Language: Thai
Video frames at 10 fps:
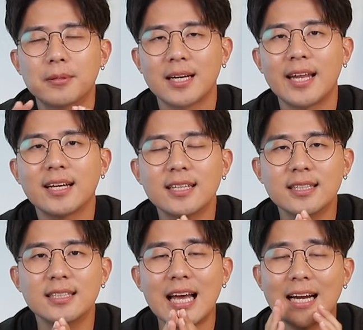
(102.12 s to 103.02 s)
ประเด็นก็
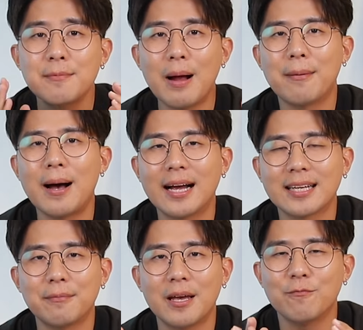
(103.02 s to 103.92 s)
คือช่างที่บางพา
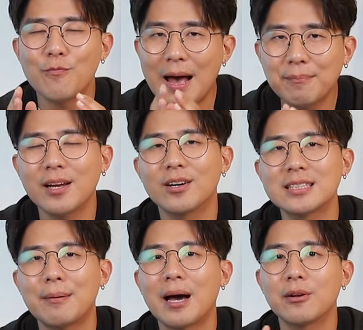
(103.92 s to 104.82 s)
ครับเห็นแวบเดียว
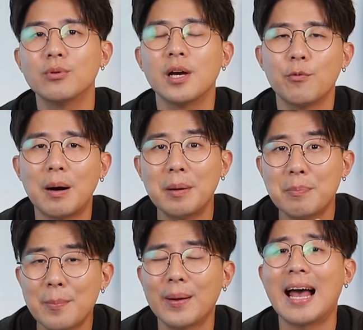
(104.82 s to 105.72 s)
ก็สามารถรู้เลยว่ามั
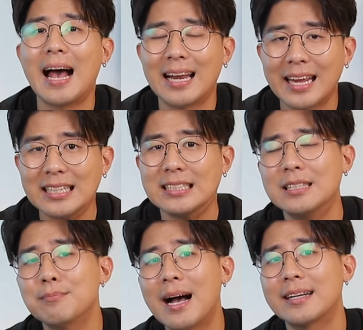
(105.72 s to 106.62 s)
นมีปัญหาอะไรเกิด
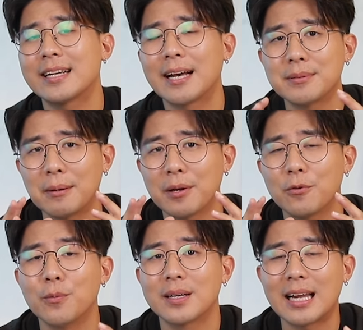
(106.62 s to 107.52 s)
ขึ้นบ้างนะครับทำให้
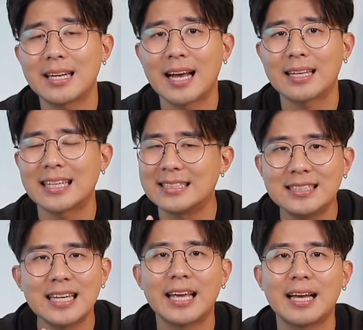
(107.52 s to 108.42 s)
คุณวรัตเนี่ยตัด
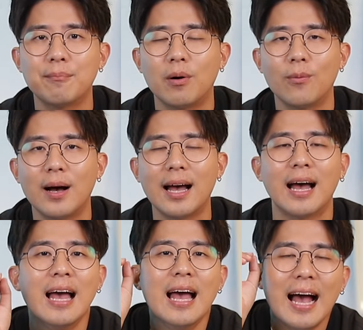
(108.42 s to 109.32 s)
สินใจครับบอกว่า
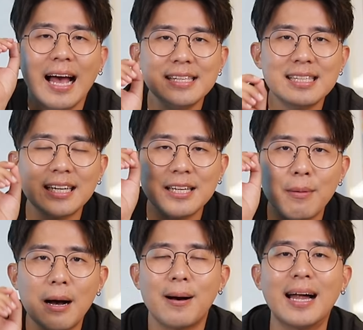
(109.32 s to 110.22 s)
ให้ช่าง
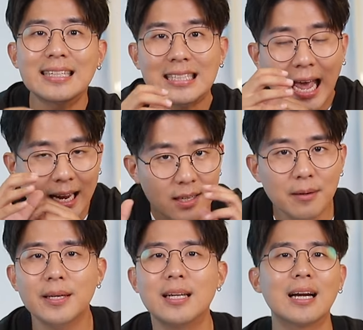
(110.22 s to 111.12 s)
ที่บางพัดแกะเค
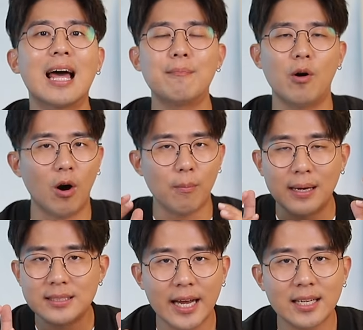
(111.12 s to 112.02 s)
รื่องบินทั้งลำออก
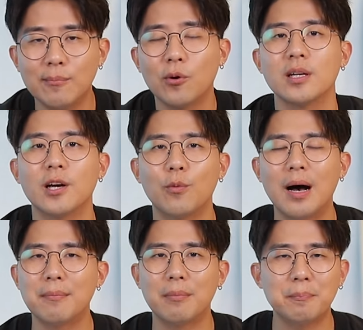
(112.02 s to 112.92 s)
มาเช็คทั้งหมดเลย
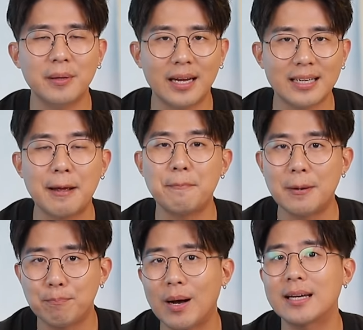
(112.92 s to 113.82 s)
ว่ามันมีอะไร
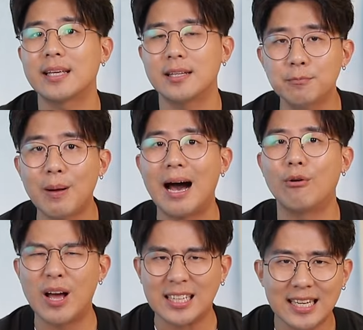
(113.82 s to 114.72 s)
ผิดปกติหรือเปล่า
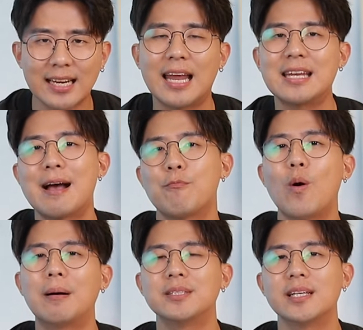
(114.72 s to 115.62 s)
หลังจากนั้นครับ
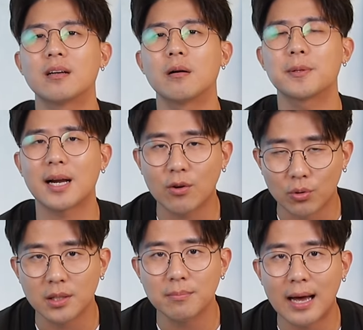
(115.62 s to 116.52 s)
ความจริงก็ปราก
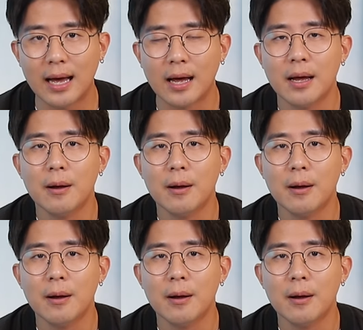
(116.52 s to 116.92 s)
ฏขึ้นมา